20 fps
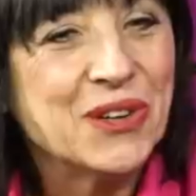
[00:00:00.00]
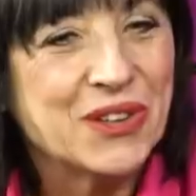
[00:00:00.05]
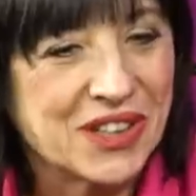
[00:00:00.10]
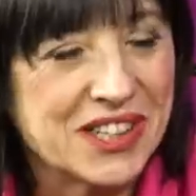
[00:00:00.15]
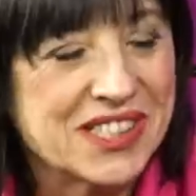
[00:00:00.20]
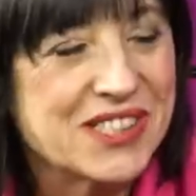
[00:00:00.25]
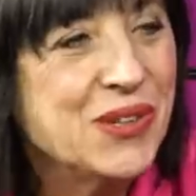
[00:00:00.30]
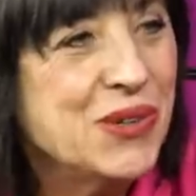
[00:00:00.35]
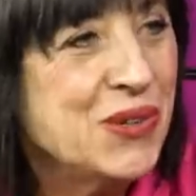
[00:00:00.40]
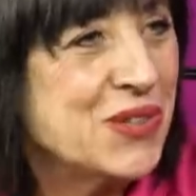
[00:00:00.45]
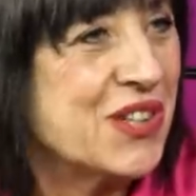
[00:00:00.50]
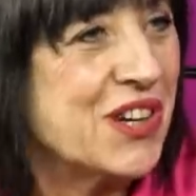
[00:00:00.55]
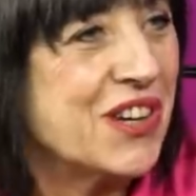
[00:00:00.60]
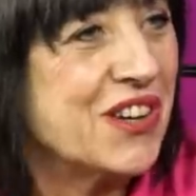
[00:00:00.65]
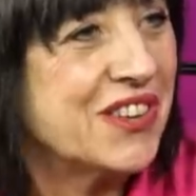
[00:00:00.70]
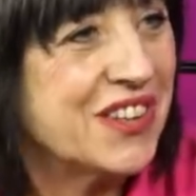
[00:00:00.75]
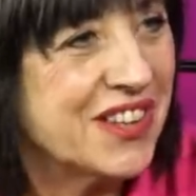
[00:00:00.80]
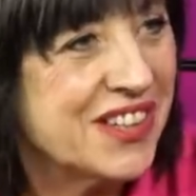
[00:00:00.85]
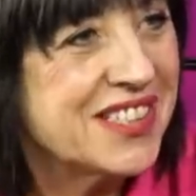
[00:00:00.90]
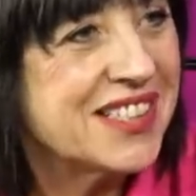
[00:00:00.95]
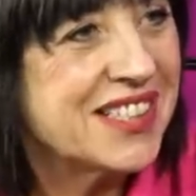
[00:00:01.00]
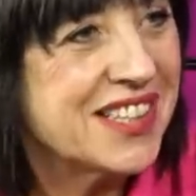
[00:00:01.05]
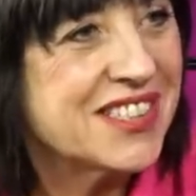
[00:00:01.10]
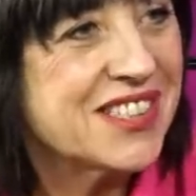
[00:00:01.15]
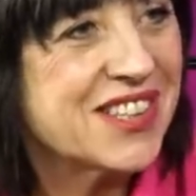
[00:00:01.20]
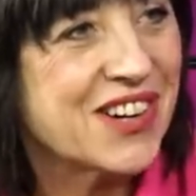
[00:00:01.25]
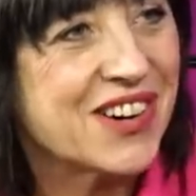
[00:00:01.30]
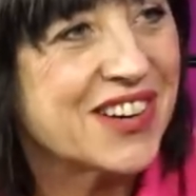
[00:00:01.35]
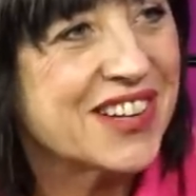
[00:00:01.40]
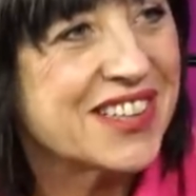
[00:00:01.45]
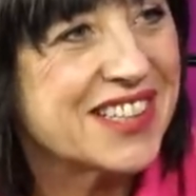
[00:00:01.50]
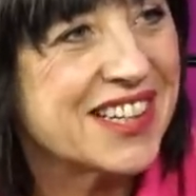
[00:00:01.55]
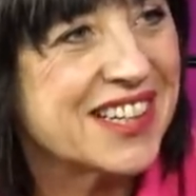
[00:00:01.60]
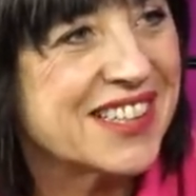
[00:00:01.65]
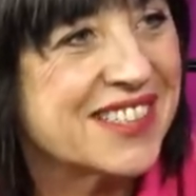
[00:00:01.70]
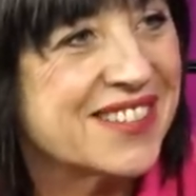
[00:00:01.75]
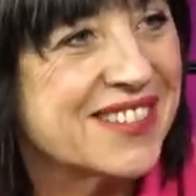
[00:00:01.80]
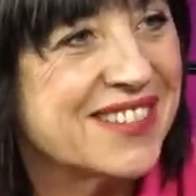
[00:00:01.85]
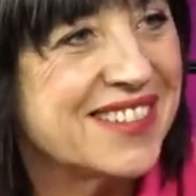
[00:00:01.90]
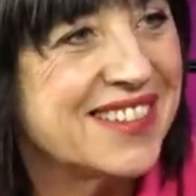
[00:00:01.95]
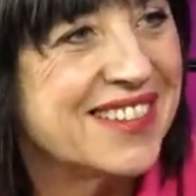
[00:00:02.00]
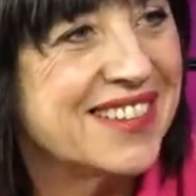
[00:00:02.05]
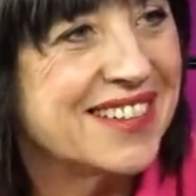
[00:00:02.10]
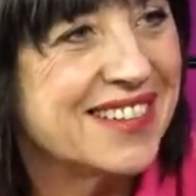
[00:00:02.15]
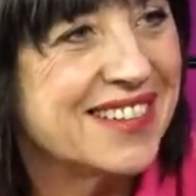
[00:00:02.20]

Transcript: minut to jest dużo, to jest też trochę czasu.